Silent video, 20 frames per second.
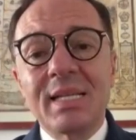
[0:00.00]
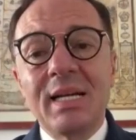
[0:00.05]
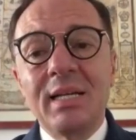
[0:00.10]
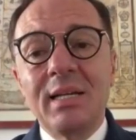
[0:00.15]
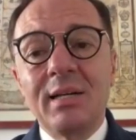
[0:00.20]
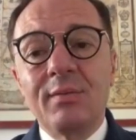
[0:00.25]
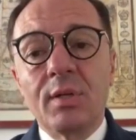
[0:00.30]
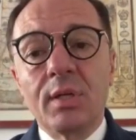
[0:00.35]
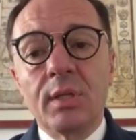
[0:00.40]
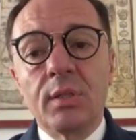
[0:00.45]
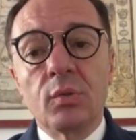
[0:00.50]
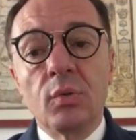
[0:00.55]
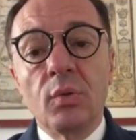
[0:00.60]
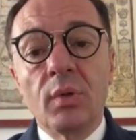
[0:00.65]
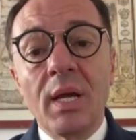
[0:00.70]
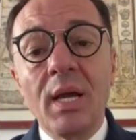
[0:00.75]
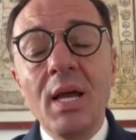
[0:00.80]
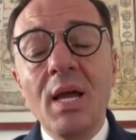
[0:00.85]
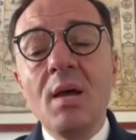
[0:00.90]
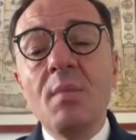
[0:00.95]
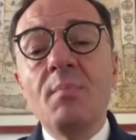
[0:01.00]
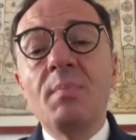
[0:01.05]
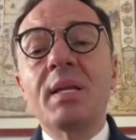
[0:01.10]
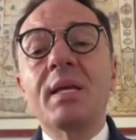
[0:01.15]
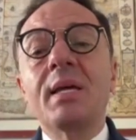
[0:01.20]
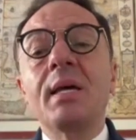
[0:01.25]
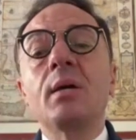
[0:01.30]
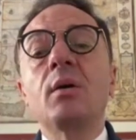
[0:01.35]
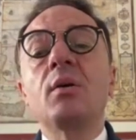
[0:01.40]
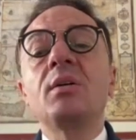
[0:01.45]
al lavoratore,
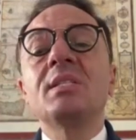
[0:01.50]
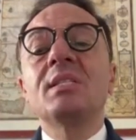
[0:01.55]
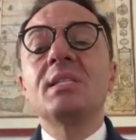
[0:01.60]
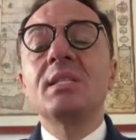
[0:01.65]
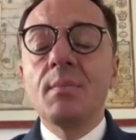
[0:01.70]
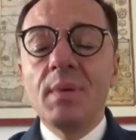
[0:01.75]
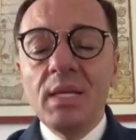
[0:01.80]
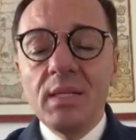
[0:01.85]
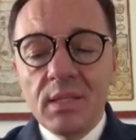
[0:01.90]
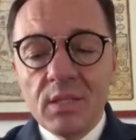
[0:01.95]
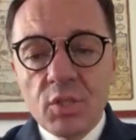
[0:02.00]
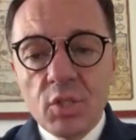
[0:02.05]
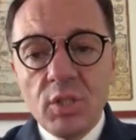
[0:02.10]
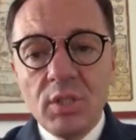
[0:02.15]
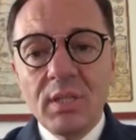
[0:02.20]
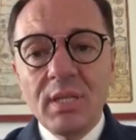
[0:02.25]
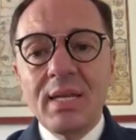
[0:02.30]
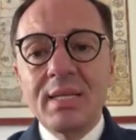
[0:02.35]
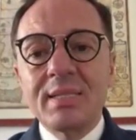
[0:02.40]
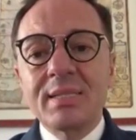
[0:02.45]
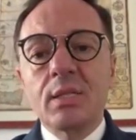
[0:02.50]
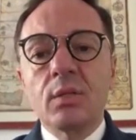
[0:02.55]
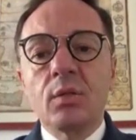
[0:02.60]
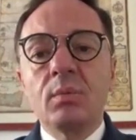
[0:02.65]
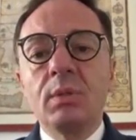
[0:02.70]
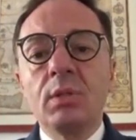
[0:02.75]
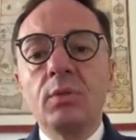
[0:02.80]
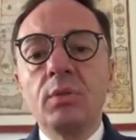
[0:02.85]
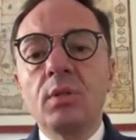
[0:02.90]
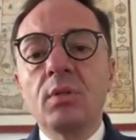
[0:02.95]
perché egoisticamente ci interessa,
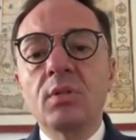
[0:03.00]
come lo dico